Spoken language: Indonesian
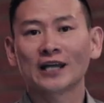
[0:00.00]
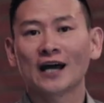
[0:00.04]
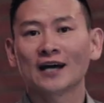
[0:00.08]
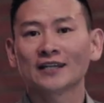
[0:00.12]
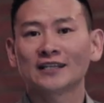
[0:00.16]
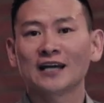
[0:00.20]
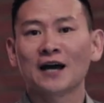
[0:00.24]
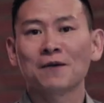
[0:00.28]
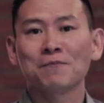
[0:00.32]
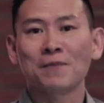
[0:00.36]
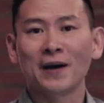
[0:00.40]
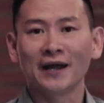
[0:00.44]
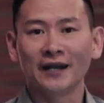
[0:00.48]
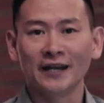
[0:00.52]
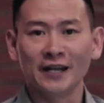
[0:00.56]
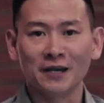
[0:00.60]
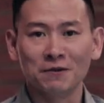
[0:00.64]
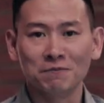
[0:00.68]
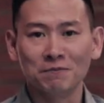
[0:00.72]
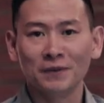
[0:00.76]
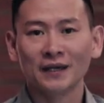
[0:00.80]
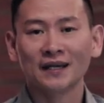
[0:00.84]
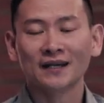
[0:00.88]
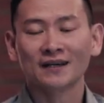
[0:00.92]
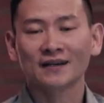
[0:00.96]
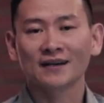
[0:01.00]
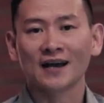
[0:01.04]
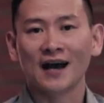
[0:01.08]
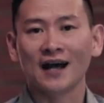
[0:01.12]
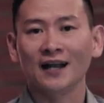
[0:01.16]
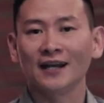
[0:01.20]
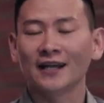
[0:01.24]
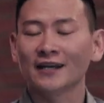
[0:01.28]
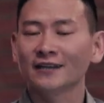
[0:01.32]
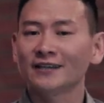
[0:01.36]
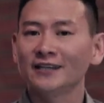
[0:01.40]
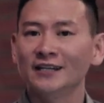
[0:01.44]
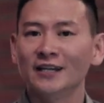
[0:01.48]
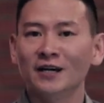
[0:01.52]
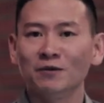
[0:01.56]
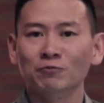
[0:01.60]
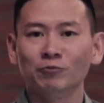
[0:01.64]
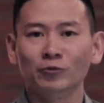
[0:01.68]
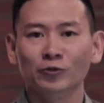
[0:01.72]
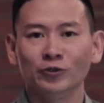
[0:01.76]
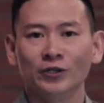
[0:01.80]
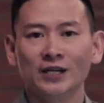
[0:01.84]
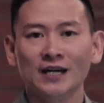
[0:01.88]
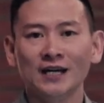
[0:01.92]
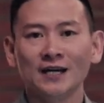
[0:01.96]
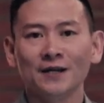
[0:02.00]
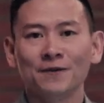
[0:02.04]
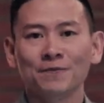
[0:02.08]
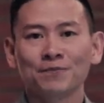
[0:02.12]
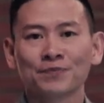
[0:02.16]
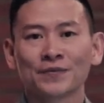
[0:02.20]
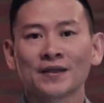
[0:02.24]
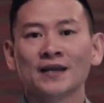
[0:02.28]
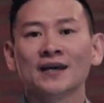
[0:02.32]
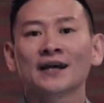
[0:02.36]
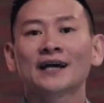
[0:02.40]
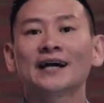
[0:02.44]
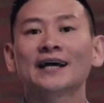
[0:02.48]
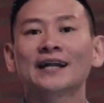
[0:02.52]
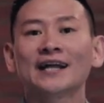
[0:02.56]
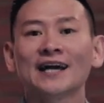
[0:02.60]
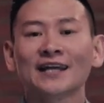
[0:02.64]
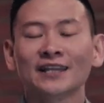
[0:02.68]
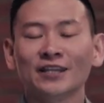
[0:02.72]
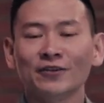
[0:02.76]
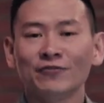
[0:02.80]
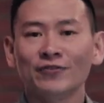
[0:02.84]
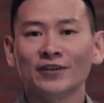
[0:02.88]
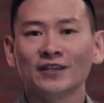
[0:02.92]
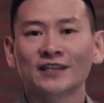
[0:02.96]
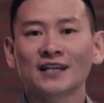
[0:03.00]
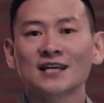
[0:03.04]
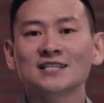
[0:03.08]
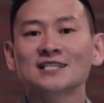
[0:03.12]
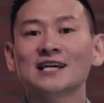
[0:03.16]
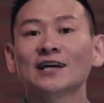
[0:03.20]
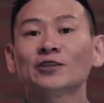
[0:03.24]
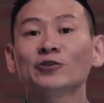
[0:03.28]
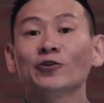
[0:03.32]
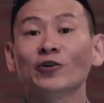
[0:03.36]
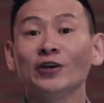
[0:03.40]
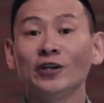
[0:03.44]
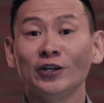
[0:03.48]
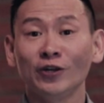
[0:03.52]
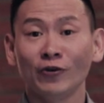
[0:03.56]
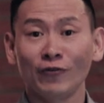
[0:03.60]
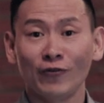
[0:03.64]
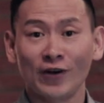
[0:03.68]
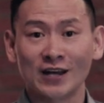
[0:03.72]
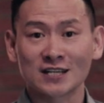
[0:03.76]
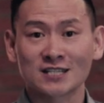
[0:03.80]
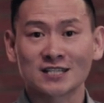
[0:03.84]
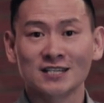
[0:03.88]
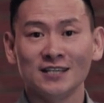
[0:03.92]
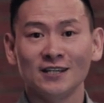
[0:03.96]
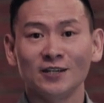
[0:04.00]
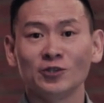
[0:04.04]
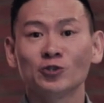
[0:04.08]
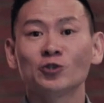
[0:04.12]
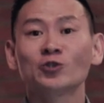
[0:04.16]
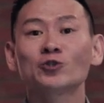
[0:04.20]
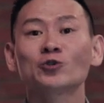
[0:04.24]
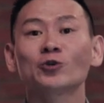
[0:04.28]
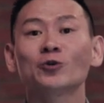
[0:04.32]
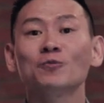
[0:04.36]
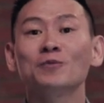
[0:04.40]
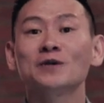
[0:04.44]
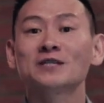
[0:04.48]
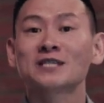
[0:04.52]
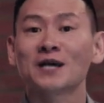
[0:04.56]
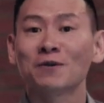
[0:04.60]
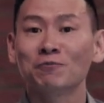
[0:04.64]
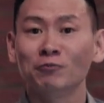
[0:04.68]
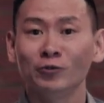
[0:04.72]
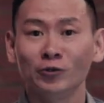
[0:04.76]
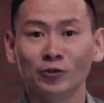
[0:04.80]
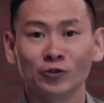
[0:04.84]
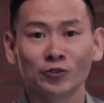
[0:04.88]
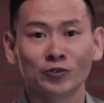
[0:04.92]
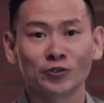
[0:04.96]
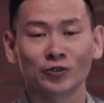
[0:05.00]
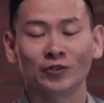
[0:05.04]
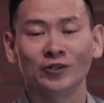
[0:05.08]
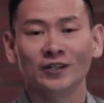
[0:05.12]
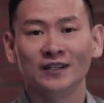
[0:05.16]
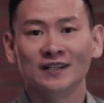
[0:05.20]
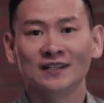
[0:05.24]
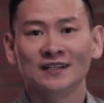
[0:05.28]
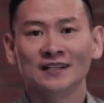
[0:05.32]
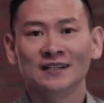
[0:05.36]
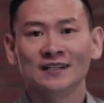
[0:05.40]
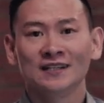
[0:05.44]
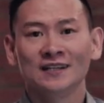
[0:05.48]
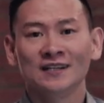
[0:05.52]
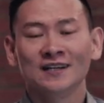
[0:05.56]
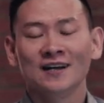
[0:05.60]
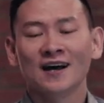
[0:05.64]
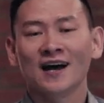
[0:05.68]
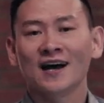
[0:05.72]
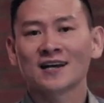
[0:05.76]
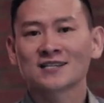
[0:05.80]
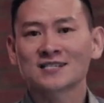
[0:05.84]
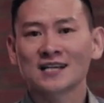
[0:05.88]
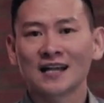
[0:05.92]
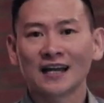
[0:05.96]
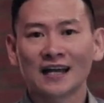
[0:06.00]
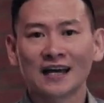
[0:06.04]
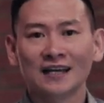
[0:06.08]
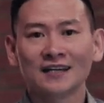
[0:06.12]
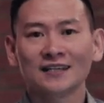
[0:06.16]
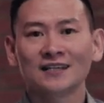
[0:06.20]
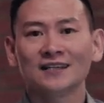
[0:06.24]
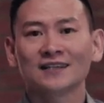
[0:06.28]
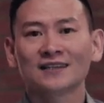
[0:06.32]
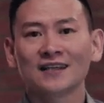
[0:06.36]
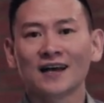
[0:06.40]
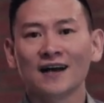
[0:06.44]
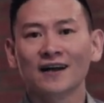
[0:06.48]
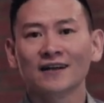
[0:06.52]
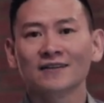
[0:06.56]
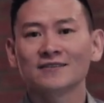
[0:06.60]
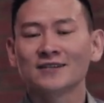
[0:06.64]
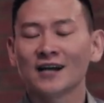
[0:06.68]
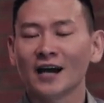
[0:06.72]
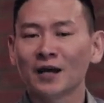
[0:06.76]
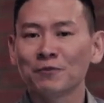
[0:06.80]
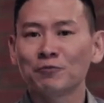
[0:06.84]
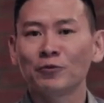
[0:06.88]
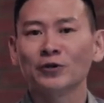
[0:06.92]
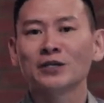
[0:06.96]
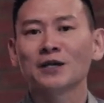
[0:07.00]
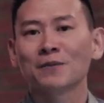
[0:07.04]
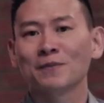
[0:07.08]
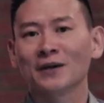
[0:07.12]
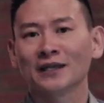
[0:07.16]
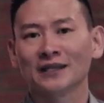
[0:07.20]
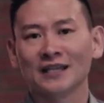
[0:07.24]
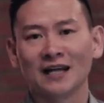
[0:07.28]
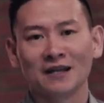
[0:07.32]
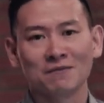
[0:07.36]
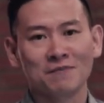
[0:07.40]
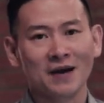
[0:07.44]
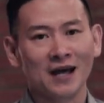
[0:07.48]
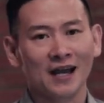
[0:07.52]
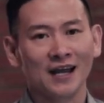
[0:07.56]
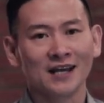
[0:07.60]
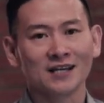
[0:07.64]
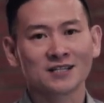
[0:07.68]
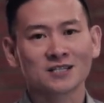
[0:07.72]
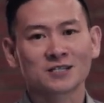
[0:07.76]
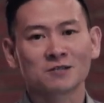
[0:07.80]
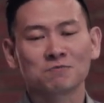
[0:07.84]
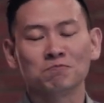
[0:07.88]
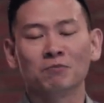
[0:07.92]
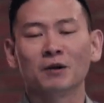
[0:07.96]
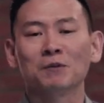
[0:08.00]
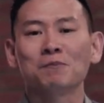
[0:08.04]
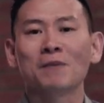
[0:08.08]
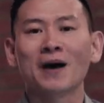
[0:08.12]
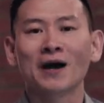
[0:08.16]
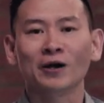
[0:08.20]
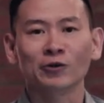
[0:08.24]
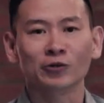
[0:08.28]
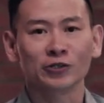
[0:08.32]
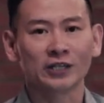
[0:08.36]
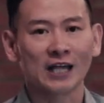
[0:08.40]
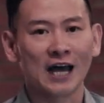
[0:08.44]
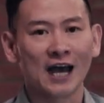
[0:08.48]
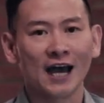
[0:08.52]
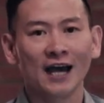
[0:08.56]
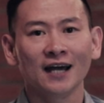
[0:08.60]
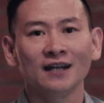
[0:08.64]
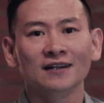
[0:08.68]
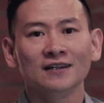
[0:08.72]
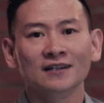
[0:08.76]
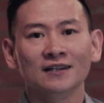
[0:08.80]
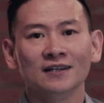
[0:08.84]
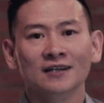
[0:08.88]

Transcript: di tengah-tengah pandemik hal yang tidak mudah, kreativitas atau inovasi justru bisa muncul. Asalkan kita jangan punya mental malas, berpangku tangan,